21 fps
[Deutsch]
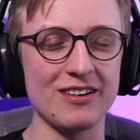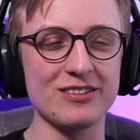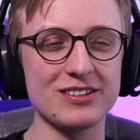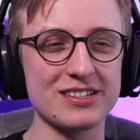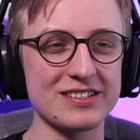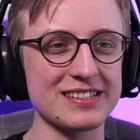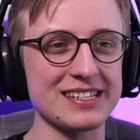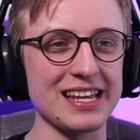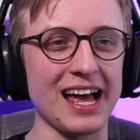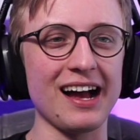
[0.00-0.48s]

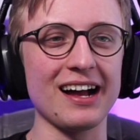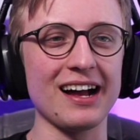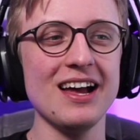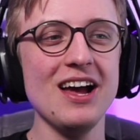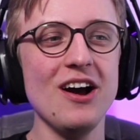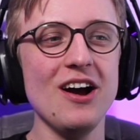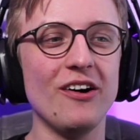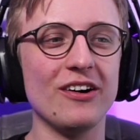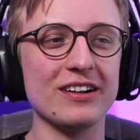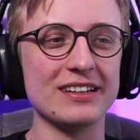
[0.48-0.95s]
zu sagen
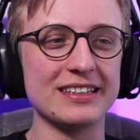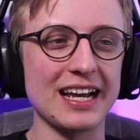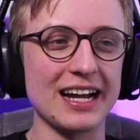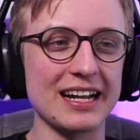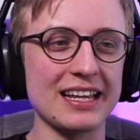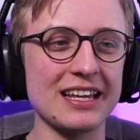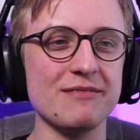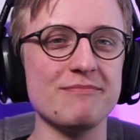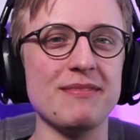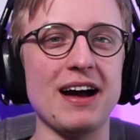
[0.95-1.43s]
und
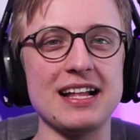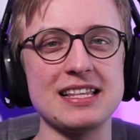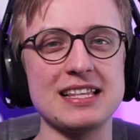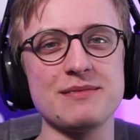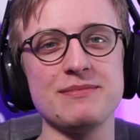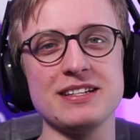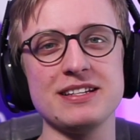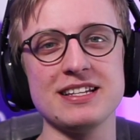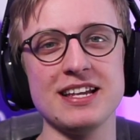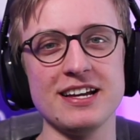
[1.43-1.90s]
dann
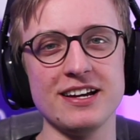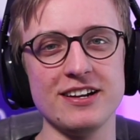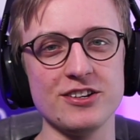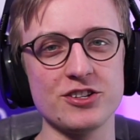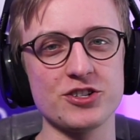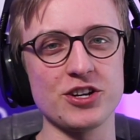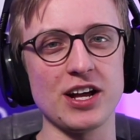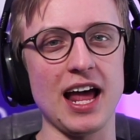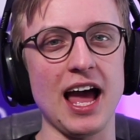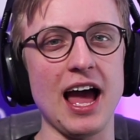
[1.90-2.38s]
gemeinsam diesen
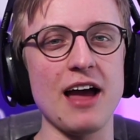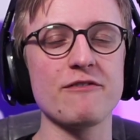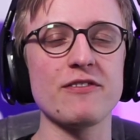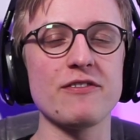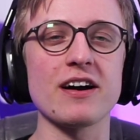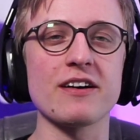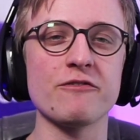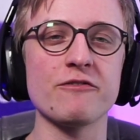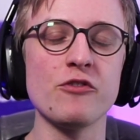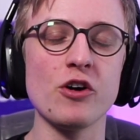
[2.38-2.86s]
Hillichel
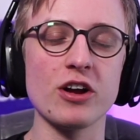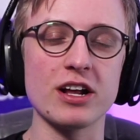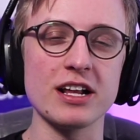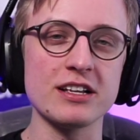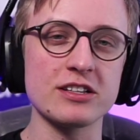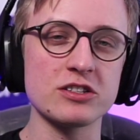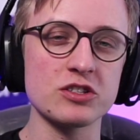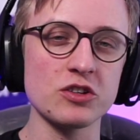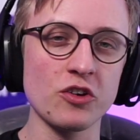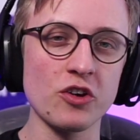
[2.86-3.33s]
einfach
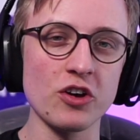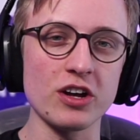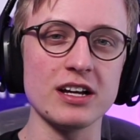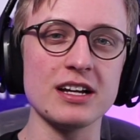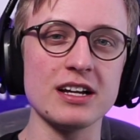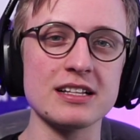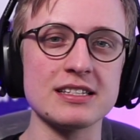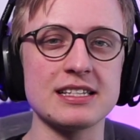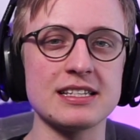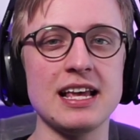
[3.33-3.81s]
wirklich zurück
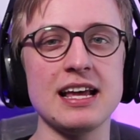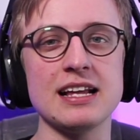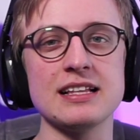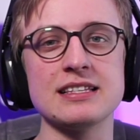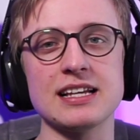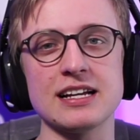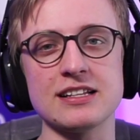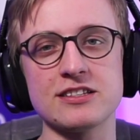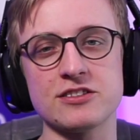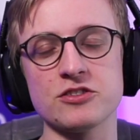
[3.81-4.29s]
ins
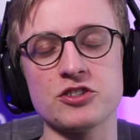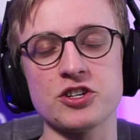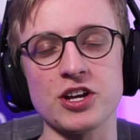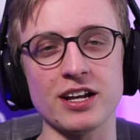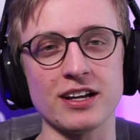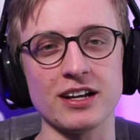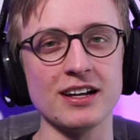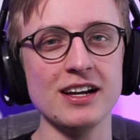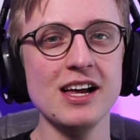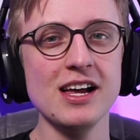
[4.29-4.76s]
Jenseits zu
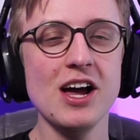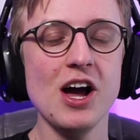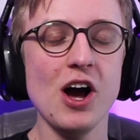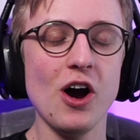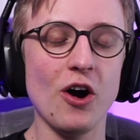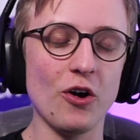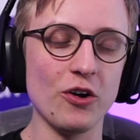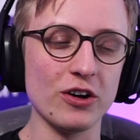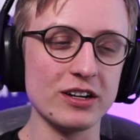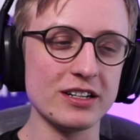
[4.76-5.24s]
schicken.
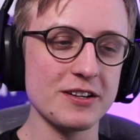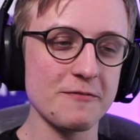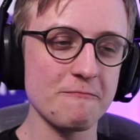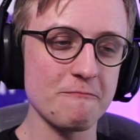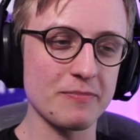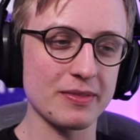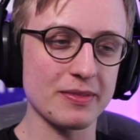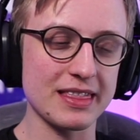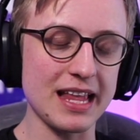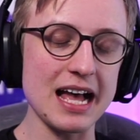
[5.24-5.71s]
Und
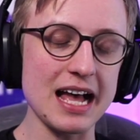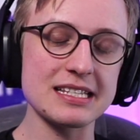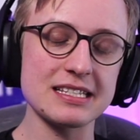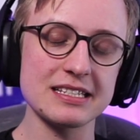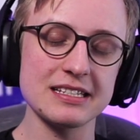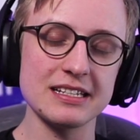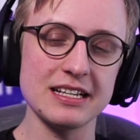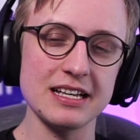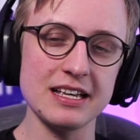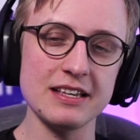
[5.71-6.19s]

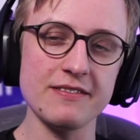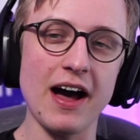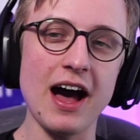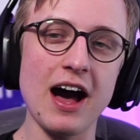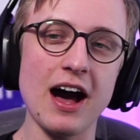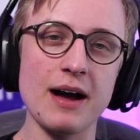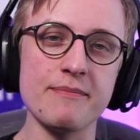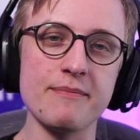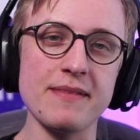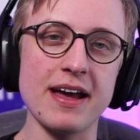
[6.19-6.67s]
das
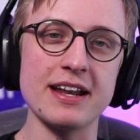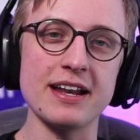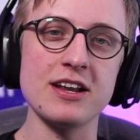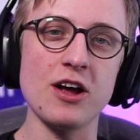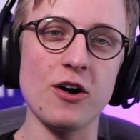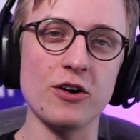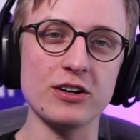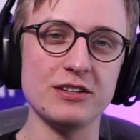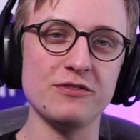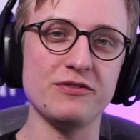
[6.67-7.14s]
war am
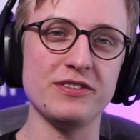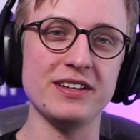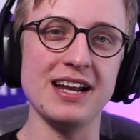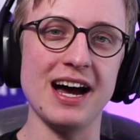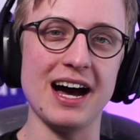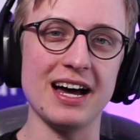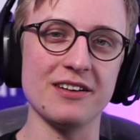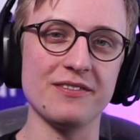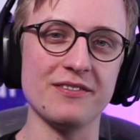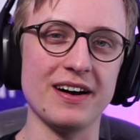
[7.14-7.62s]
Ende auch die
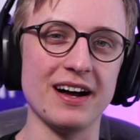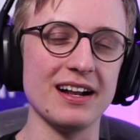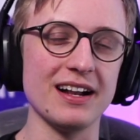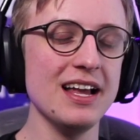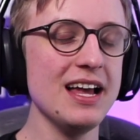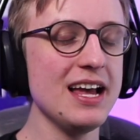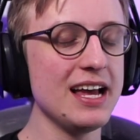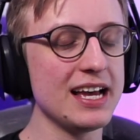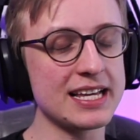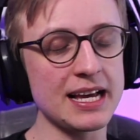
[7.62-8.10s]
finale Wahl.
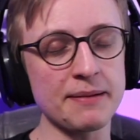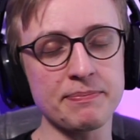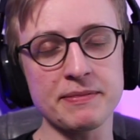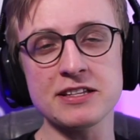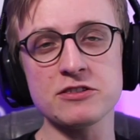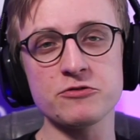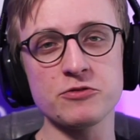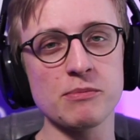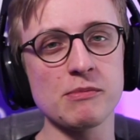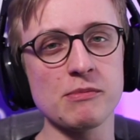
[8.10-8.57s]
Ich habe
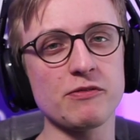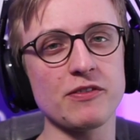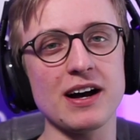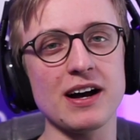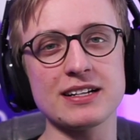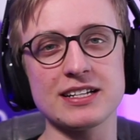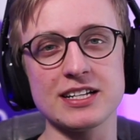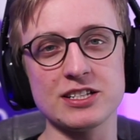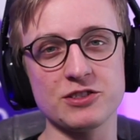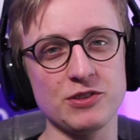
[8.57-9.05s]
den Stream
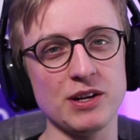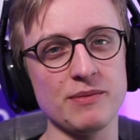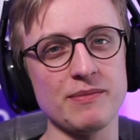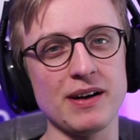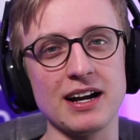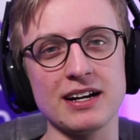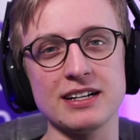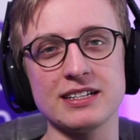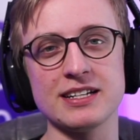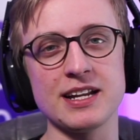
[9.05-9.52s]
gefragt, der Stream
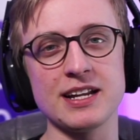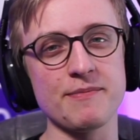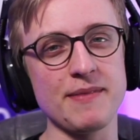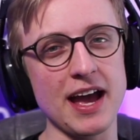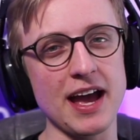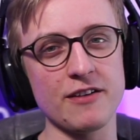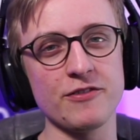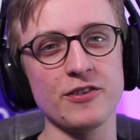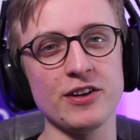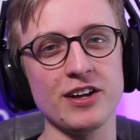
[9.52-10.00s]
meinte, der
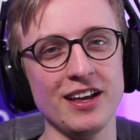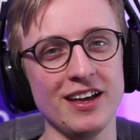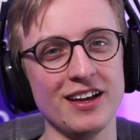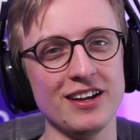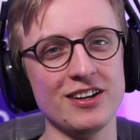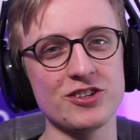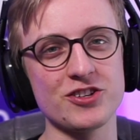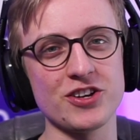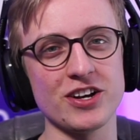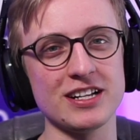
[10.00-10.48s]
merkwürdige
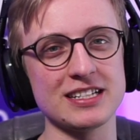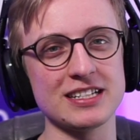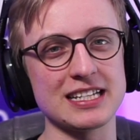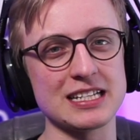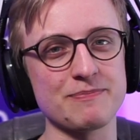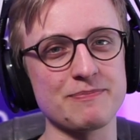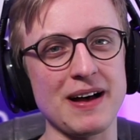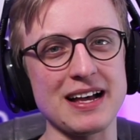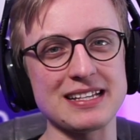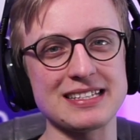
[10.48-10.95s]
Hillichell ist
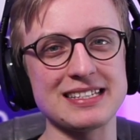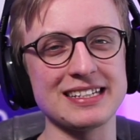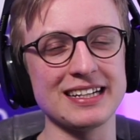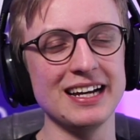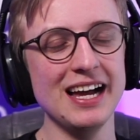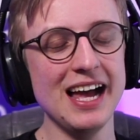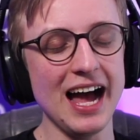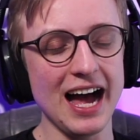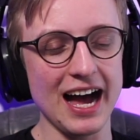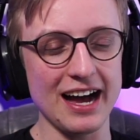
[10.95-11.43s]
das
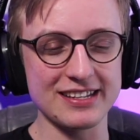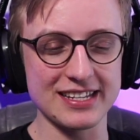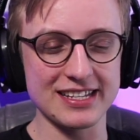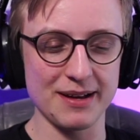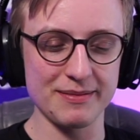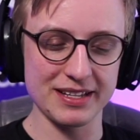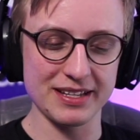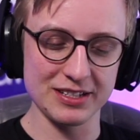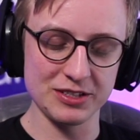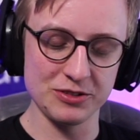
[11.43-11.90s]
passende, also
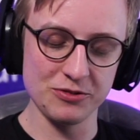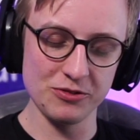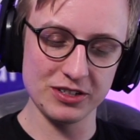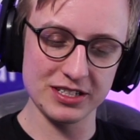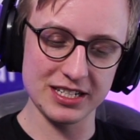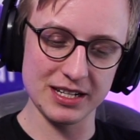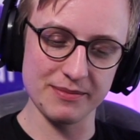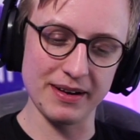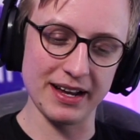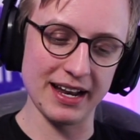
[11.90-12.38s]
habe ich
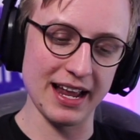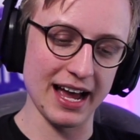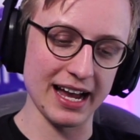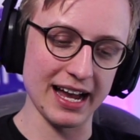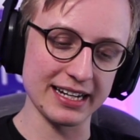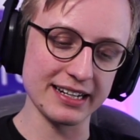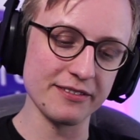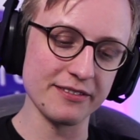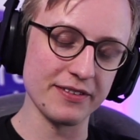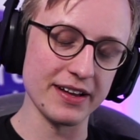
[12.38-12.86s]
gesucht in meiner
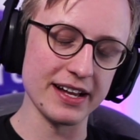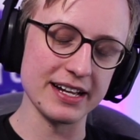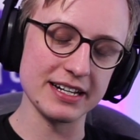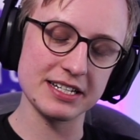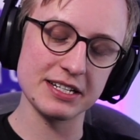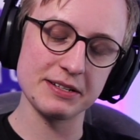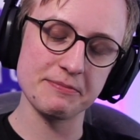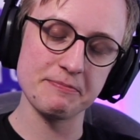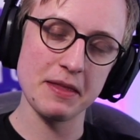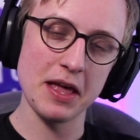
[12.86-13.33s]
eigenen
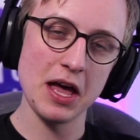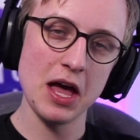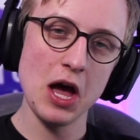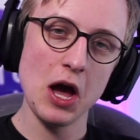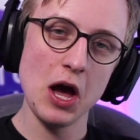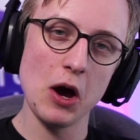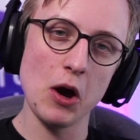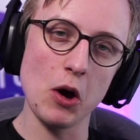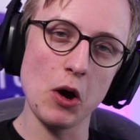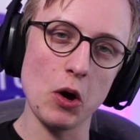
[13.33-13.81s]
Welt.
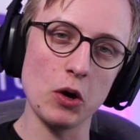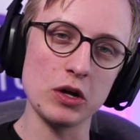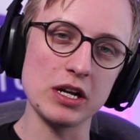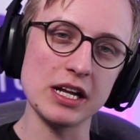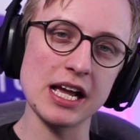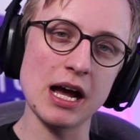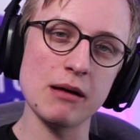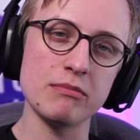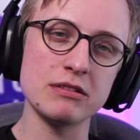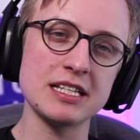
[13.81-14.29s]
Und
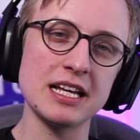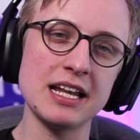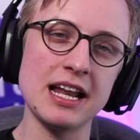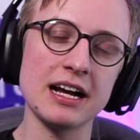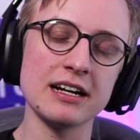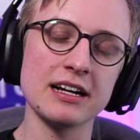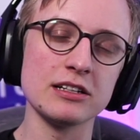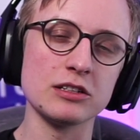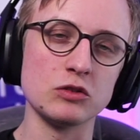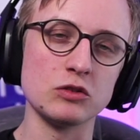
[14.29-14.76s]
ich habe sehr
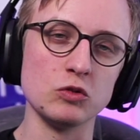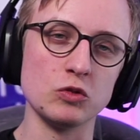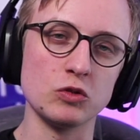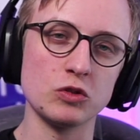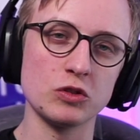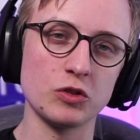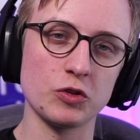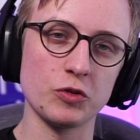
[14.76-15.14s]
lang gesucht.